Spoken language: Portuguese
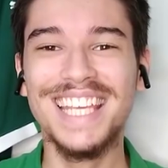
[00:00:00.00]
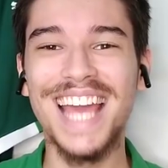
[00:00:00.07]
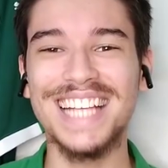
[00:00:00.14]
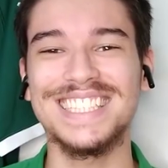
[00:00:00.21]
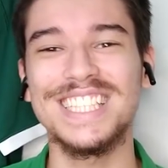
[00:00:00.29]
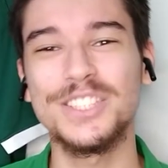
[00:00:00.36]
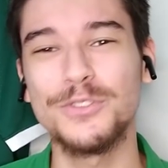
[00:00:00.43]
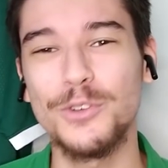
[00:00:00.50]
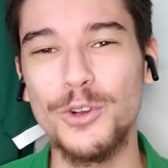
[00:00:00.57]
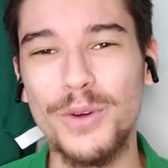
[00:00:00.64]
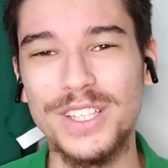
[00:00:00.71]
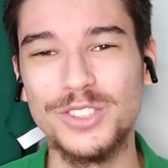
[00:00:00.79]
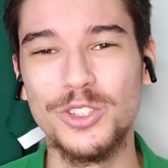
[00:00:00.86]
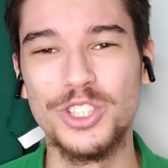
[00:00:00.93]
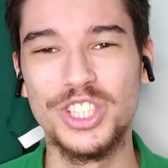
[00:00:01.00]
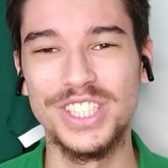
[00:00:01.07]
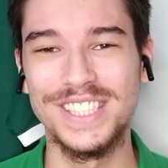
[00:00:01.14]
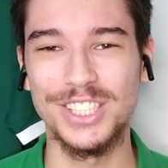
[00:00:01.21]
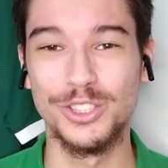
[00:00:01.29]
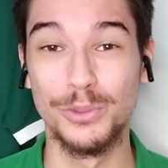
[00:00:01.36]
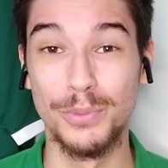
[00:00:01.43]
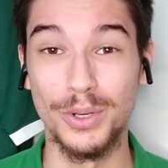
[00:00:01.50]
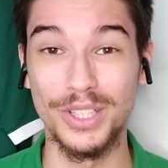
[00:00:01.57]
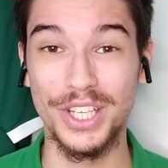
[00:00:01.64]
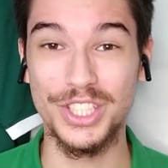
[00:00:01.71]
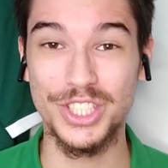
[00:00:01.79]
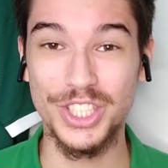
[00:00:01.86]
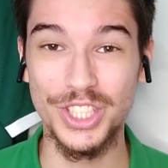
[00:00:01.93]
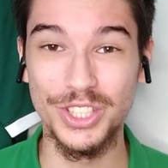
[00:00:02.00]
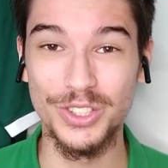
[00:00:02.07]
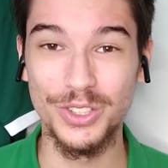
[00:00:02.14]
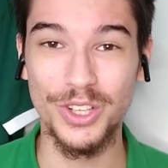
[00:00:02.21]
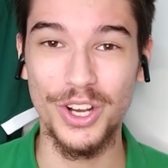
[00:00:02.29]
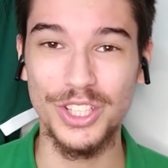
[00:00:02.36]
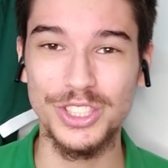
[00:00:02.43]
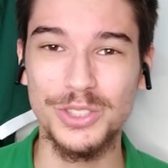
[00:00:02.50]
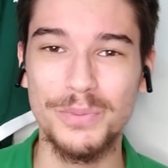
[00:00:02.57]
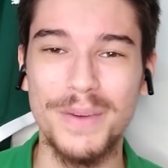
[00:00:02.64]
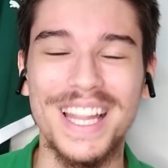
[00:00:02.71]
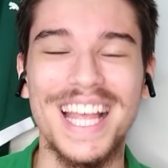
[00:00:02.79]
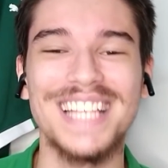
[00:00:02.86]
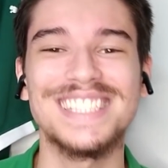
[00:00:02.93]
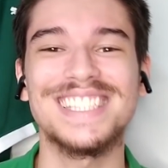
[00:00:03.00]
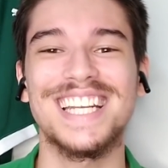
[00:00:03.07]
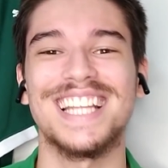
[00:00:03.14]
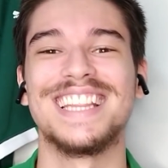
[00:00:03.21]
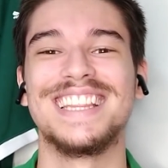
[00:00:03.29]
E essas foram as notícias do boletim do nosso palestra